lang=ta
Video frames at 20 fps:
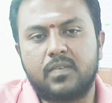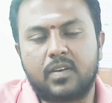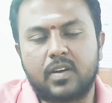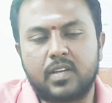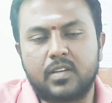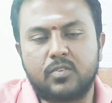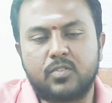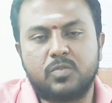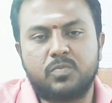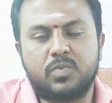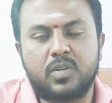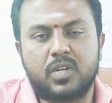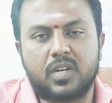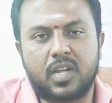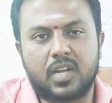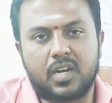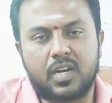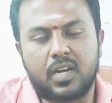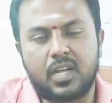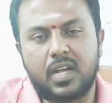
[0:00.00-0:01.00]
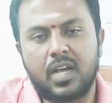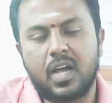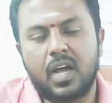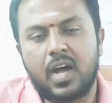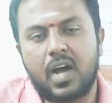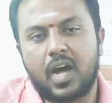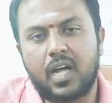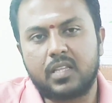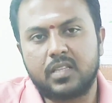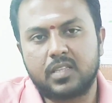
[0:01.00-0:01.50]
இவங்களை யூஸ் பண்ணாங்கன்னா
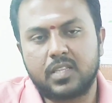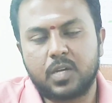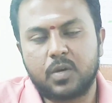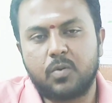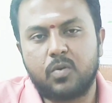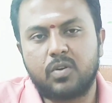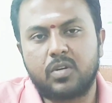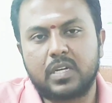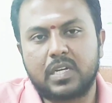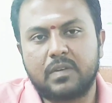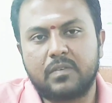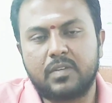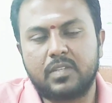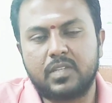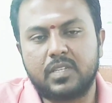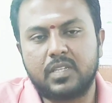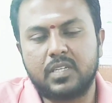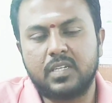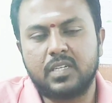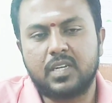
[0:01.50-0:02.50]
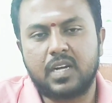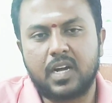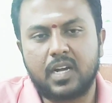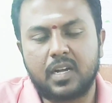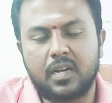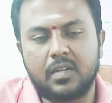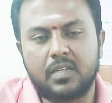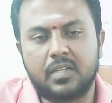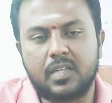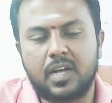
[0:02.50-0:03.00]
அந்த ஒர்க்கு வந்து
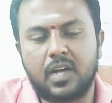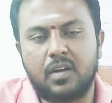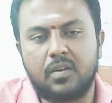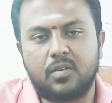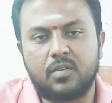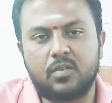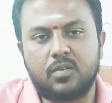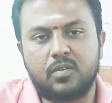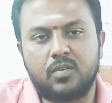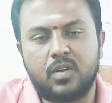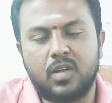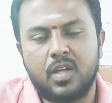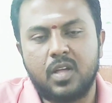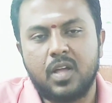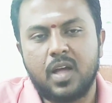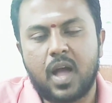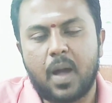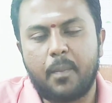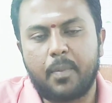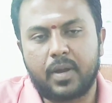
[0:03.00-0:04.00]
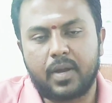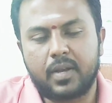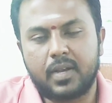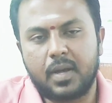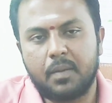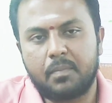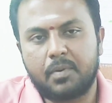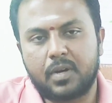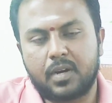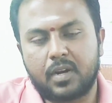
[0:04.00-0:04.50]
அங்கே இதாகும் அப்போ
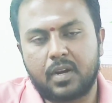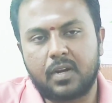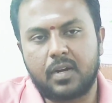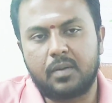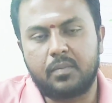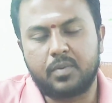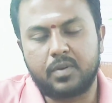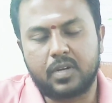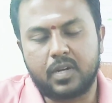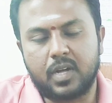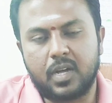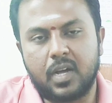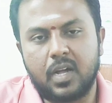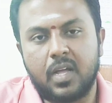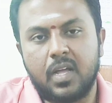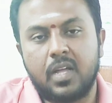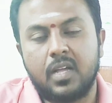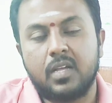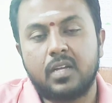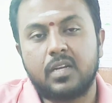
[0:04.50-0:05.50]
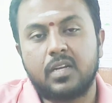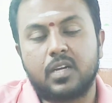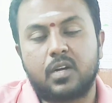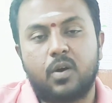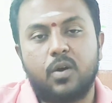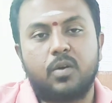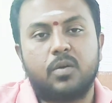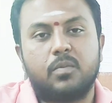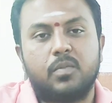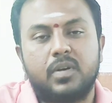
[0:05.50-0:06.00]
என்ன பண்ணுறாங்க அப்படின்னா
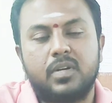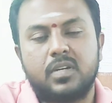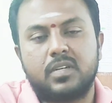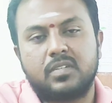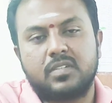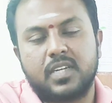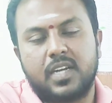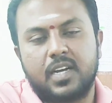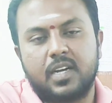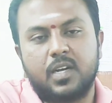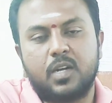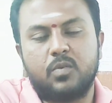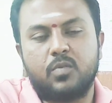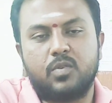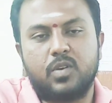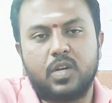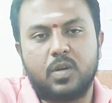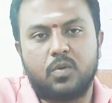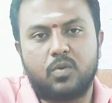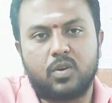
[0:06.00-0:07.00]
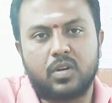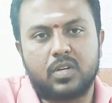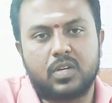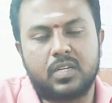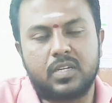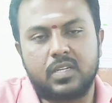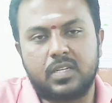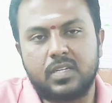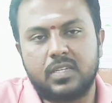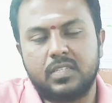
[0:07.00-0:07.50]
கவர்மெண்ட் சைடில் உள்ள
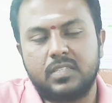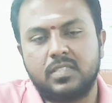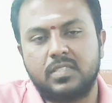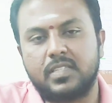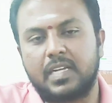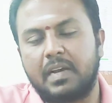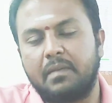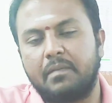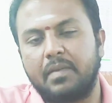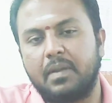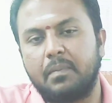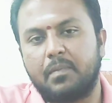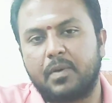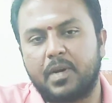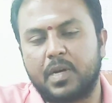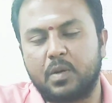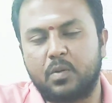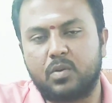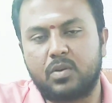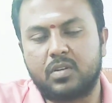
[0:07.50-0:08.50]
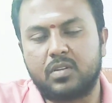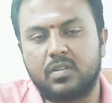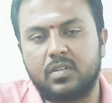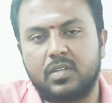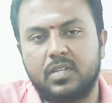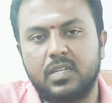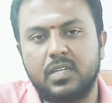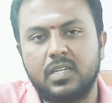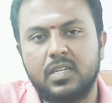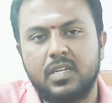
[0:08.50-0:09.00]
ஒர்க்கு சர்வே பண்ணுற
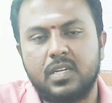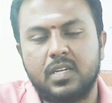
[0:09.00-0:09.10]
ஒர்க்குக்கு